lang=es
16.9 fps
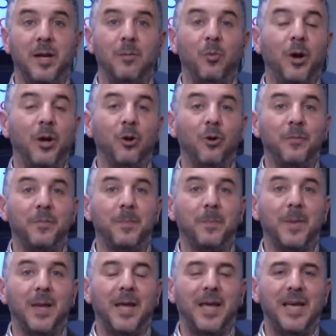bueno,
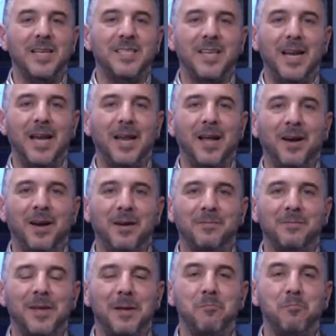esa es la
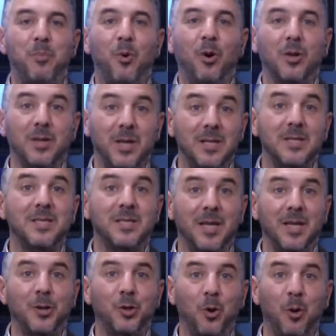
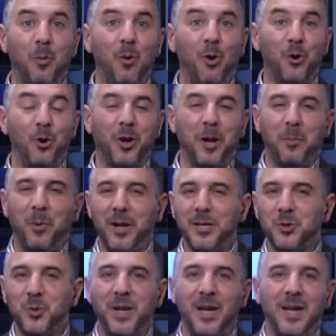importancia de estos bonos, que por ahí
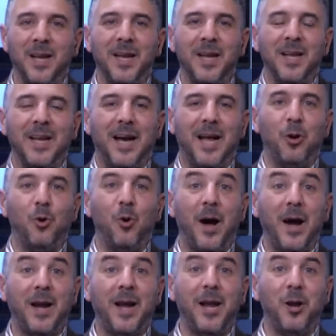suenan algo
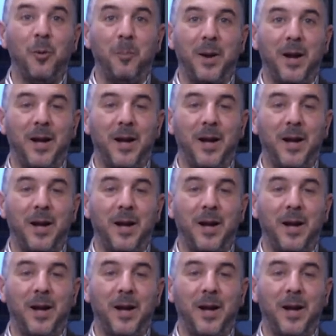ajeno para